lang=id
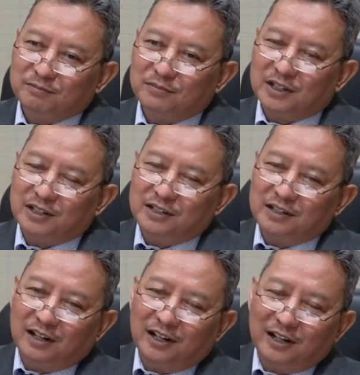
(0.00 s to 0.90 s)
maka
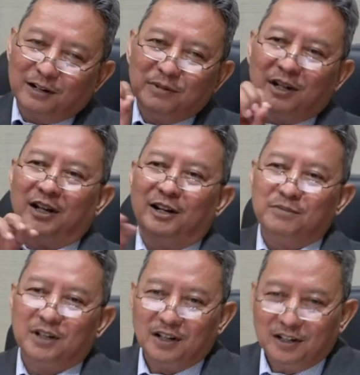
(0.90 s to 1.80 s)
yang haram ya
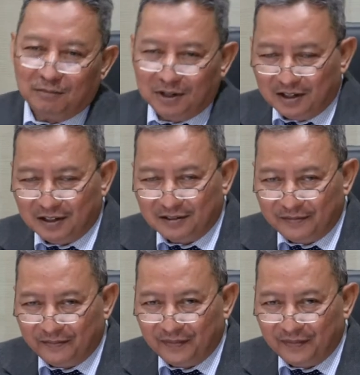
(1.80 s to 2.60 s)
haram jangan dimakan.